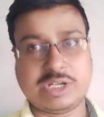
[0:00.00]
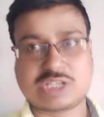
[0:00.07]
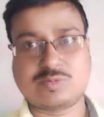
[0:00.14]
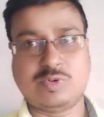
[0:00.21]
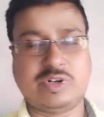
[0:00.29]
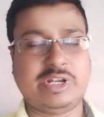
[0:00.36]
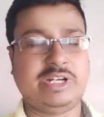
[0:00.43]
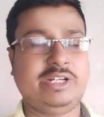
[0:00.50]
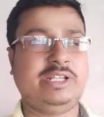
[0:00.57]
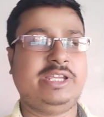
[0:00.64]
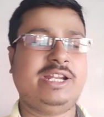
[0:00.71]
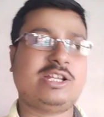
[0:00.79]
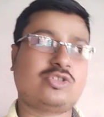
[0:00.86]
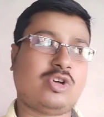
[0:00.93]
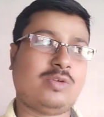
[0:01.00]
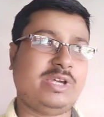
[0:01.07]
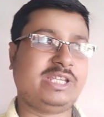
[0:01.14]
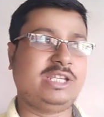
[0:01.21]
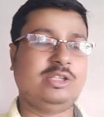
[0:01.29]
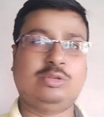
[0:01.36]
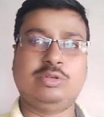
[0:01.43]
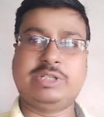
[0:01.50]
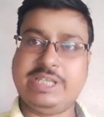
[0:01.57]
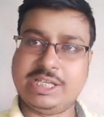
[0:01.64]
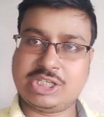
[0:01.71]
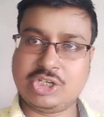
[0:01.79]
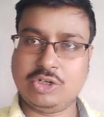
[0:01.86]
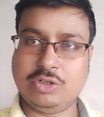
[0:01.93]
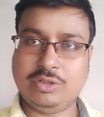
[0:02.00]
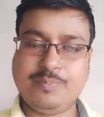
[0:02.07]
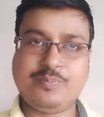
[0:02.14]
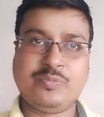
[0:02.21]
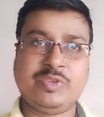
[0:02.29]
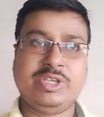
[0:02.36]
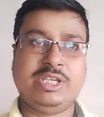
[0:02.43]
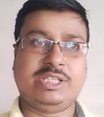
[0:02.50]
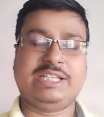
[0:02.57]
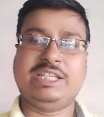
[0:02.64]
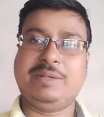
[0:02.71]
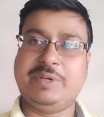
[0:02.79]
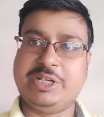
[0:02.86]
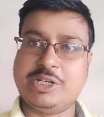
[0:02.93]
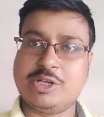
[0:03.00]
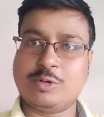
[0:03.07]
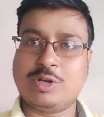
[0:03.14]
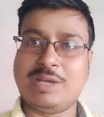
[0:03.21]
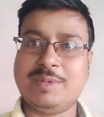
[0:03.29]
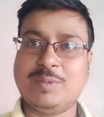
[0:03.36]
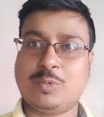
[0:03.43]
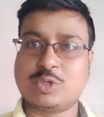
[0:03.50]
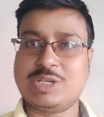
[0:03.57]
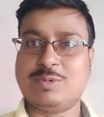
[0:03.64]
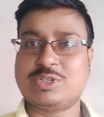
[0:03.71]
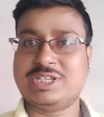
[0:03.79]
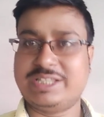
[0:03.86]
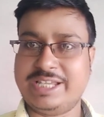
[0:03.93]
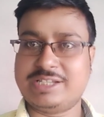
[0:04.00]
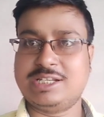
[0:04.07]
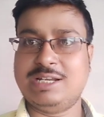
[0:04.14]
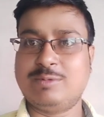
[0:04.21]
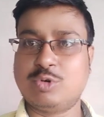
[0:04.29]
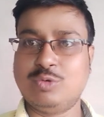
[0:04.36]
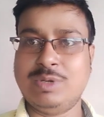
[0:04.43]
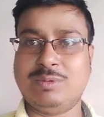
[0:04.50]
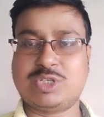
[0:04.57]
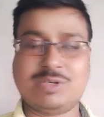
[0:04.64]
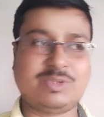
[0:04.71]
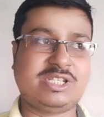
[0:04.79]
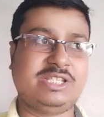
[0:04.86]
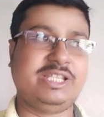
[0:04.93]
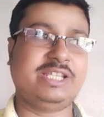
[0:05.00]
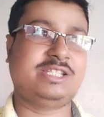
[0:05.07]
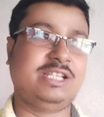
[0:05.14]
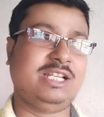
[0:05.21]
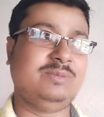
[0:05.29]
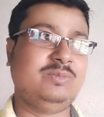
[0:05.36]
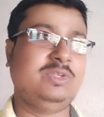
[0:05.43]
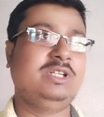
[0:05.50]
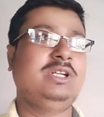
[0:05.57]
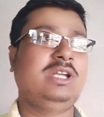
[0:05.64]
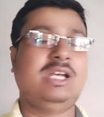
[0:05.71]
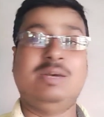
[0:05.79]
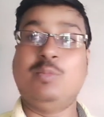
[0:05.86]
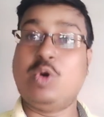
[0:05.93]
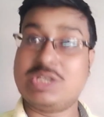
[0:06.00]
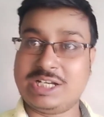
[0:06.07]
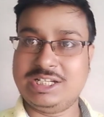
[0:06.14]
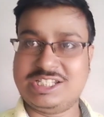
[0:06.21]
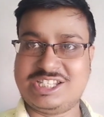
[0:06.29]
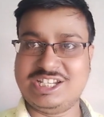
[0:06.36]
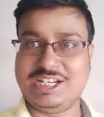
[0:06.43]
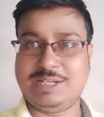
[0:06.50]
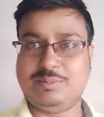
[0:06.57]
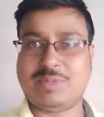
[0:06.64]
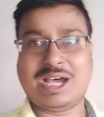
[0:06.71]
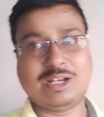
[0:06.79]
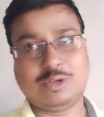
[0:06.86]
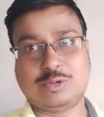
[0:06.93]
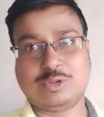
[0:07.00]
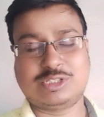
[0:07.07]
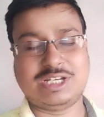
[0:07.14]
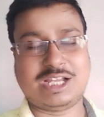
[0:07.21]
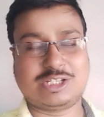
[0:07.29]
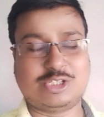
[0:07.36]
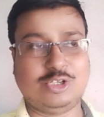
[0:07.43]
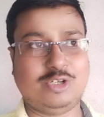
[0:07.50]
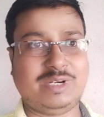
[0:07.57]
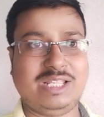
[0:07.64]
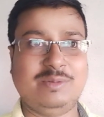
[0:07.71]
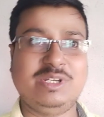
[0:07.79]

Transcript: বং এক্সপ্লোরারের এরা সবাই কিন্তু গিয়েছিল তাদের ভিডিওগুলো আমি বসে বসে দেখছিলাম রুমে বসে বসে দেখছিলাম মজা নিচ্ছিলাম ভালো লাগছিল